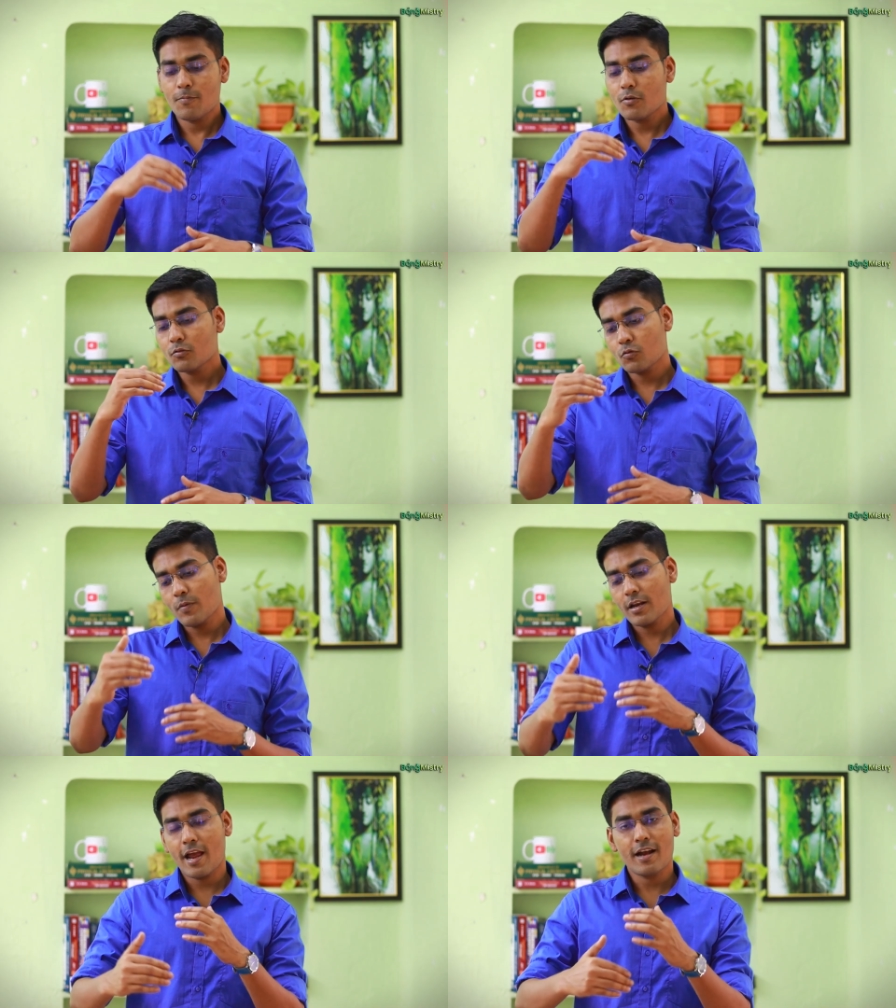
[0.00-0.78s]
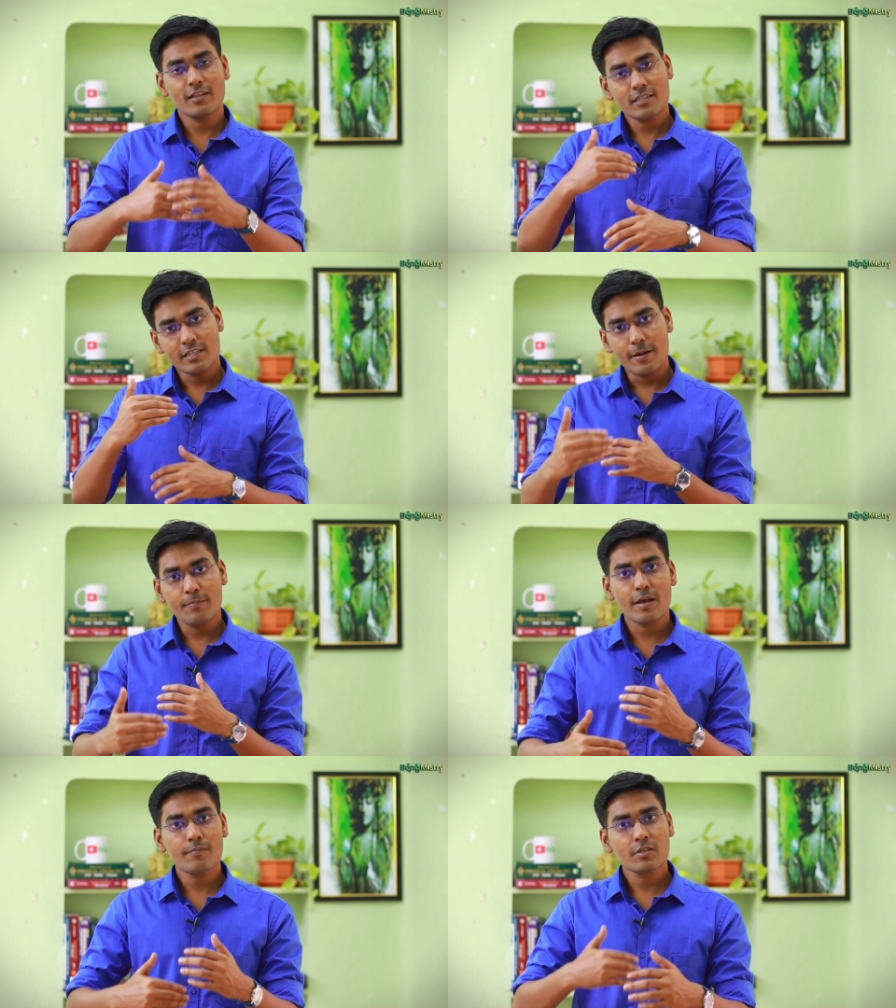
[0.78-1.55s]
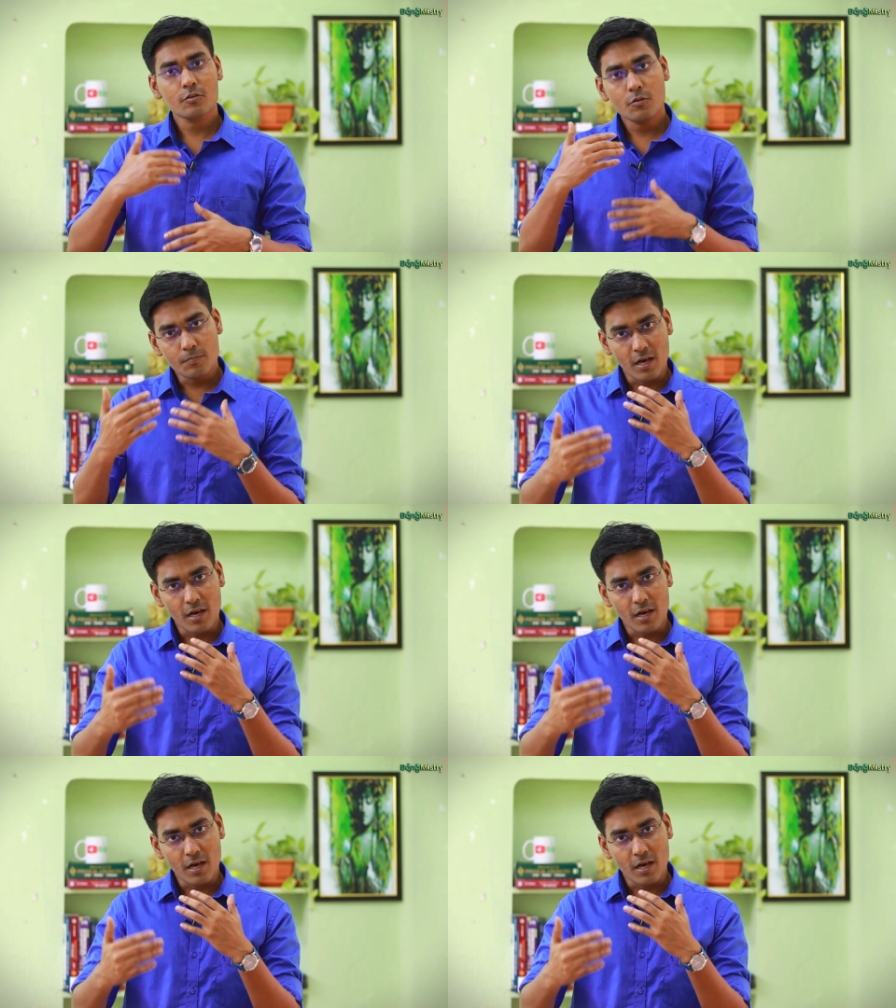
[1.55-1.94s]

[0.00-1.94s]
এবং তোমার অ্যাট দ্য সেম টাইম যেন